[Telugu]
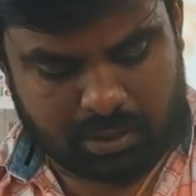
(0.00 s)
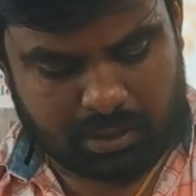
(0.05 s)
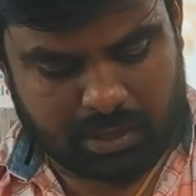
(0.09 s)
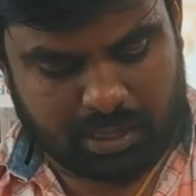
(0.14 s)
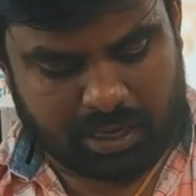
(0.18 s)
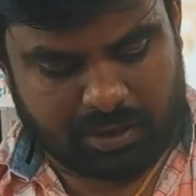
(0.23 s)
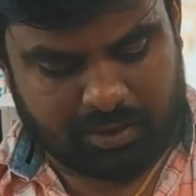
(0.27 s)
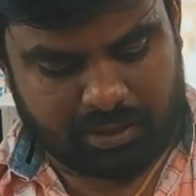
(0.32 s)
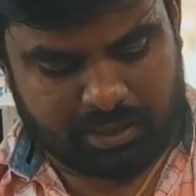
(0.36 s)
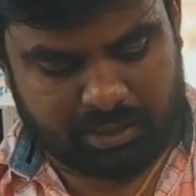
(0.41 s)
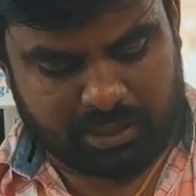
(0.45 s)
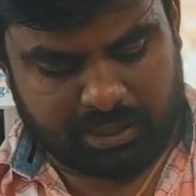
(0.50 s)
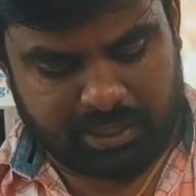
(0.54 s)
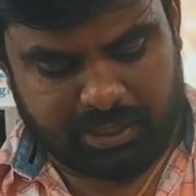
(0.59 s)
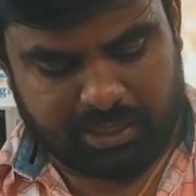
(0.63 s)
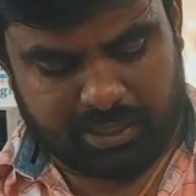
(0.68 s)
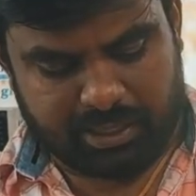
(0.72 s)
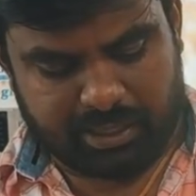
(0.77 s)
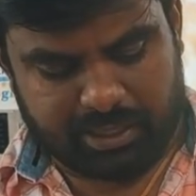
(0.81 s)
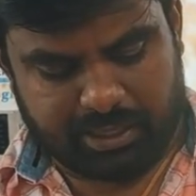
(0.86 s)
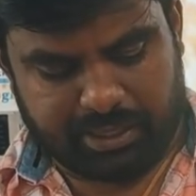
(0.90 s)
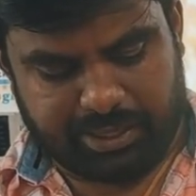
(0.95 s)
తర్వాత
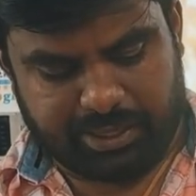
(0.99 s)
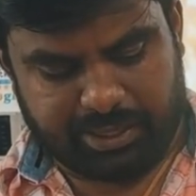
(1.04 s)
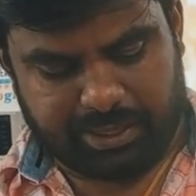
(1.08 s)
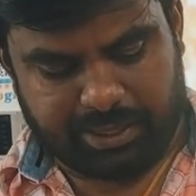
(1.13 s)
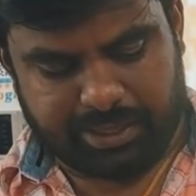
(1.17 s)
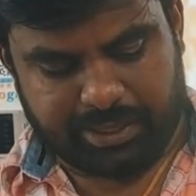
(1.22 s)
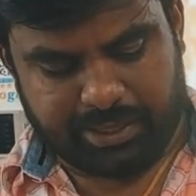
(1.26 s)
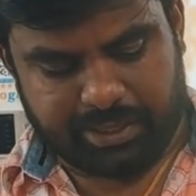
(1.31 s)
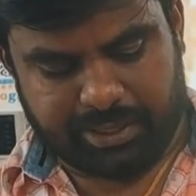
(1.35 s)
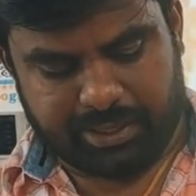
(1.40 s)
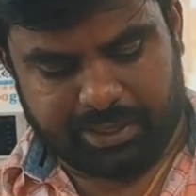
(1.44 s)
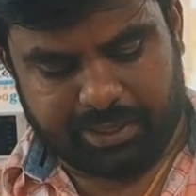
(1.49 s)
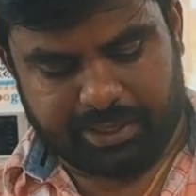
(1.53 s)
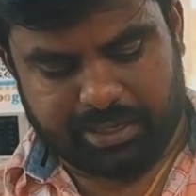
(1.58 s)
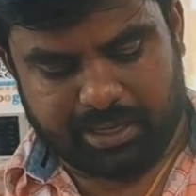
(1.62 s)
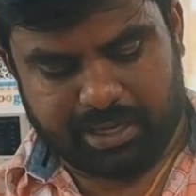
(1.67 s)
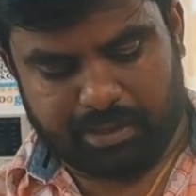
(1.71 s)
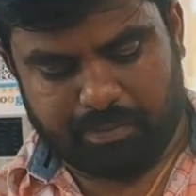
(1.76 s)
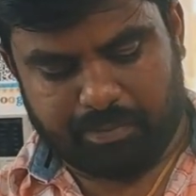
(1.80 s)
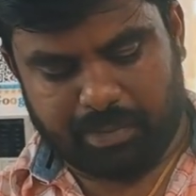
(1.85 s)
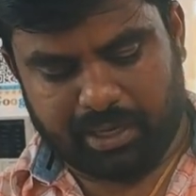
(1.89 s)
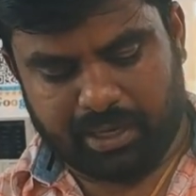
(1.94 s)
ఏంటంటే ఈ
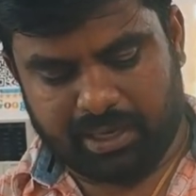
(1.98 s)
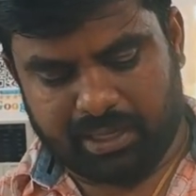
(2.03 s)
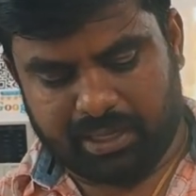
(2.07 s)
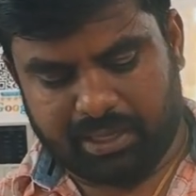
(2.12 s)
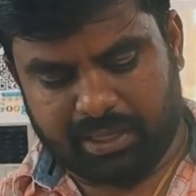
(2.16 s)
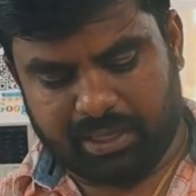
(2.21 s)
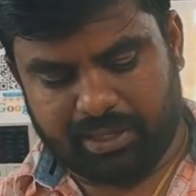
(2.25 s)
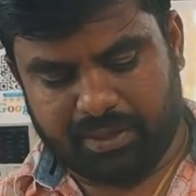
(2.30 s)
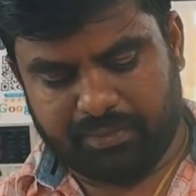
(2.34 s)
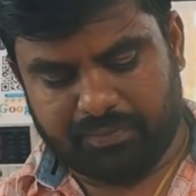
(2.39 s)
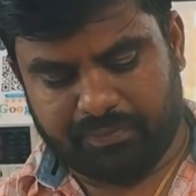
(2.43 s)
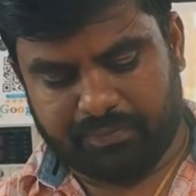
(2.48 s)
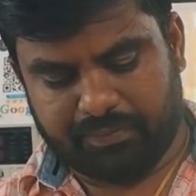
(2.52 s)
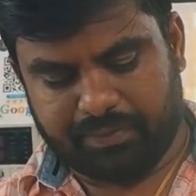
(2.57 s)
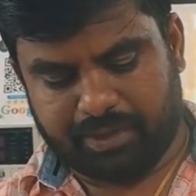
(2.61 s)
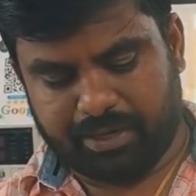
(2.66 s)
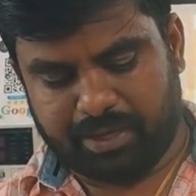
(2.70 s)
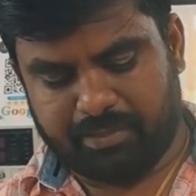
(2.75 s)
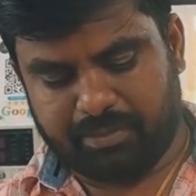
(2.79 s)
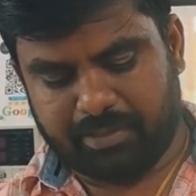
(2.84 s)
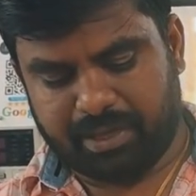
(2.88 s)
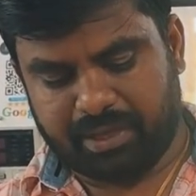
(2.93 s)
గమ్ అనేది
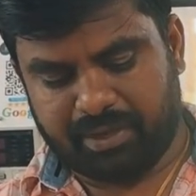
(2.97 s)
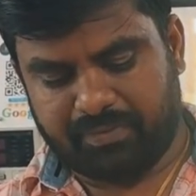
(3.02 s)
ఫ్రేమ్కి